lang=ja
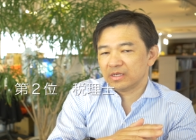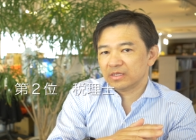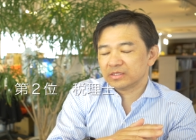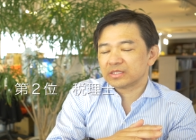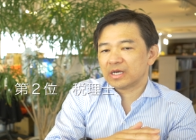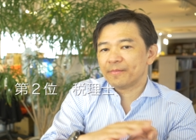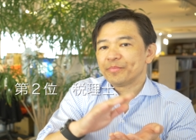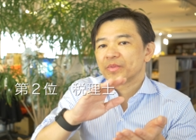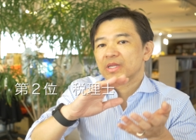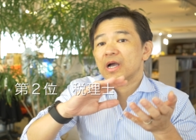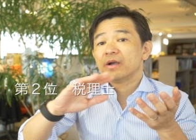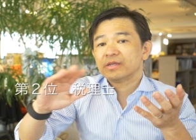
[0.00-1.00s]
ですから
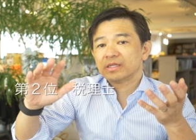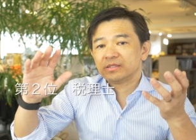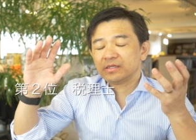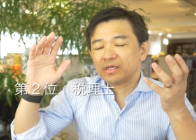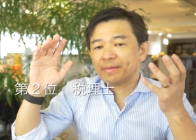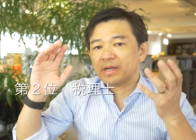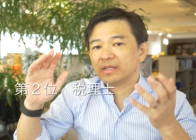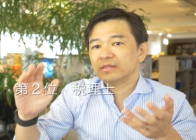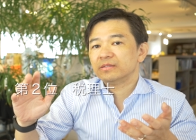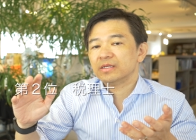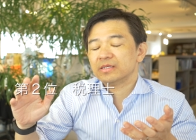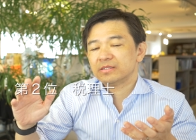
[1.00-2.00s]
長くやっていけば安
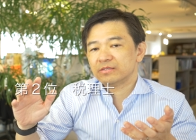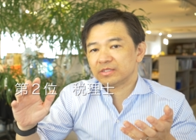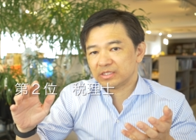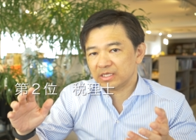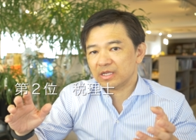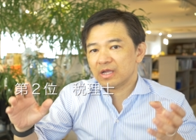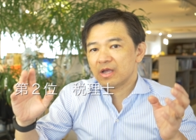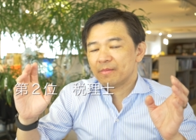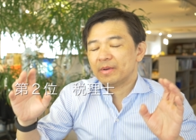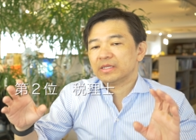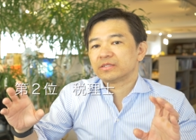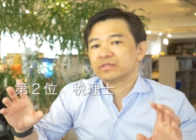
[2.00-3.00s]
定するし
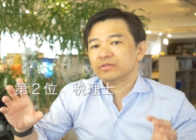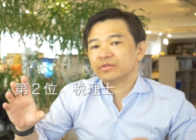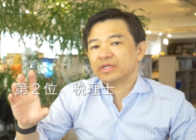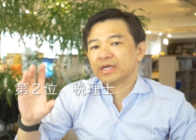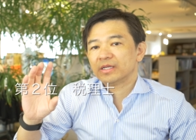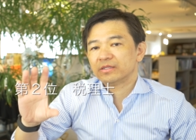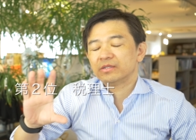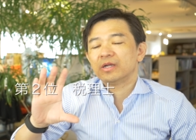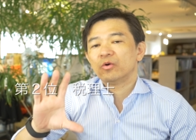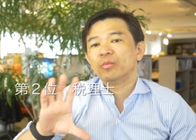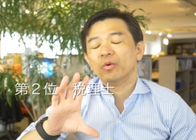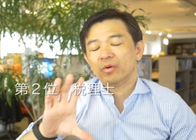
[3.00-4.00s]
毎月の売り上げっていうの
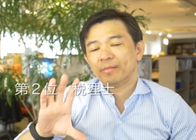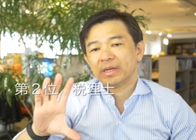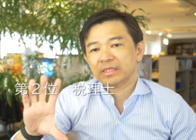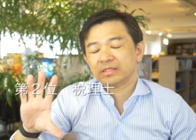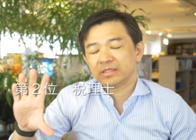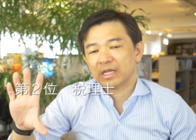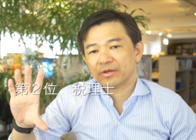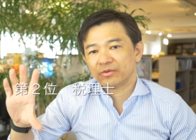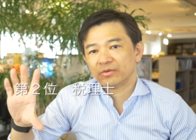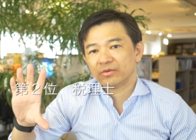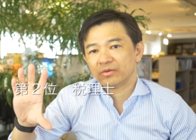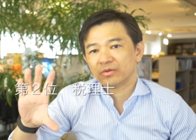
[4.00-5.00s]
はほぼ毎あ
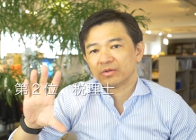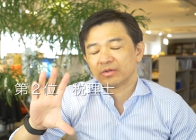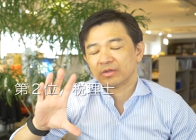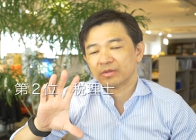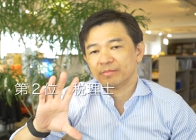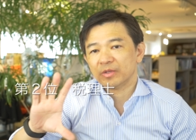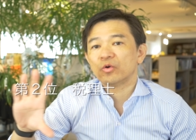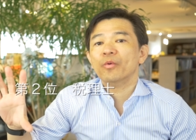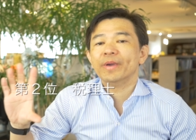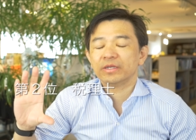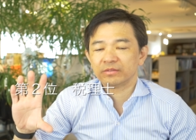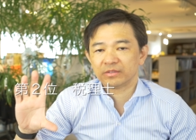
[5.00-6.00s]
の見込
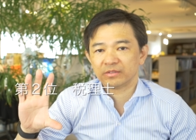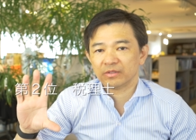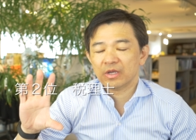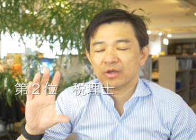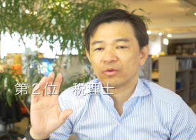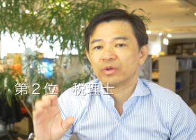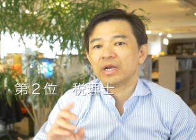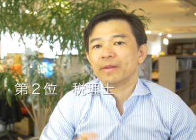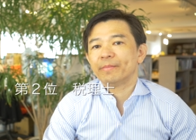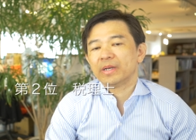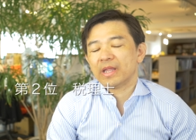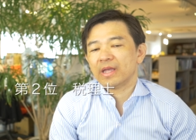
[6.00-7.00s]
めるってこれは
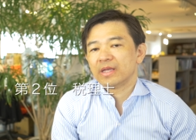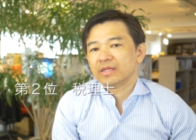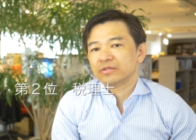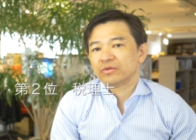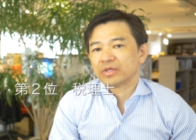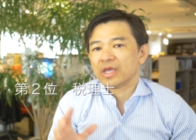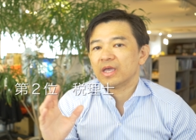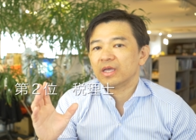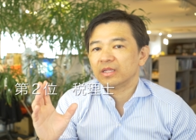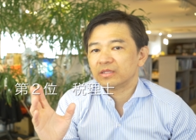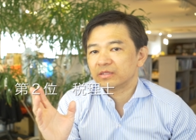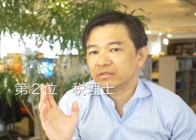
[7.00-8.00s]
やっぱりねその経
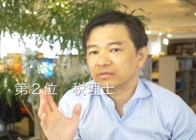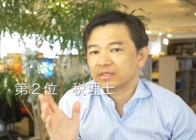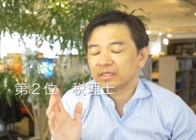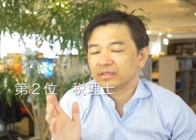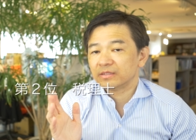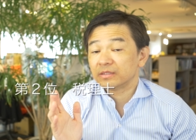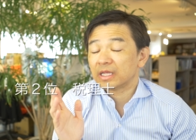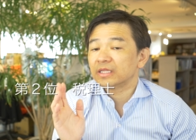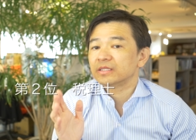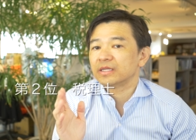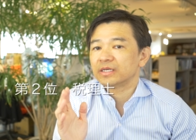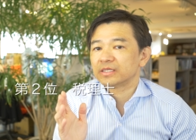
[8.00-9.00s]
営っていう
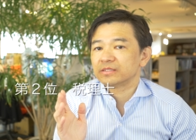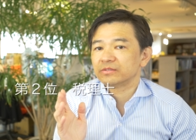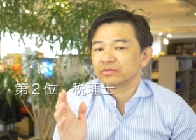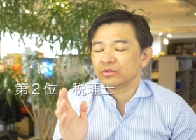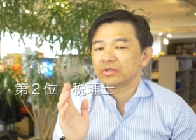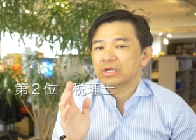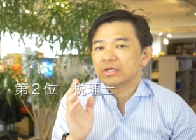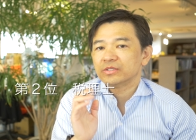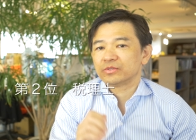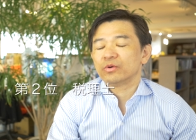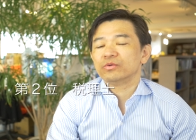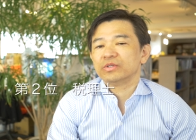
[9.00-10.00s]
観点からすると
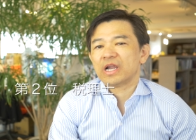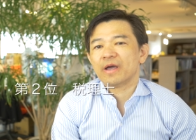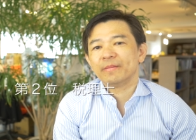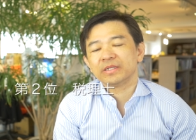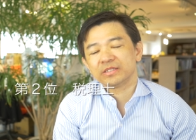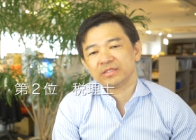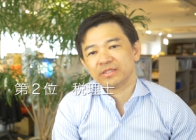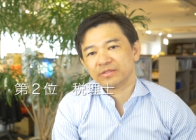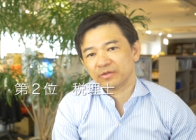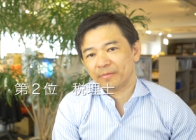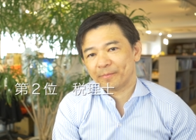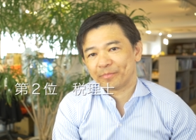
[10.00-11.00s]
すごく羨ましいんです
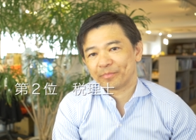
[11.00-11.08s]
よ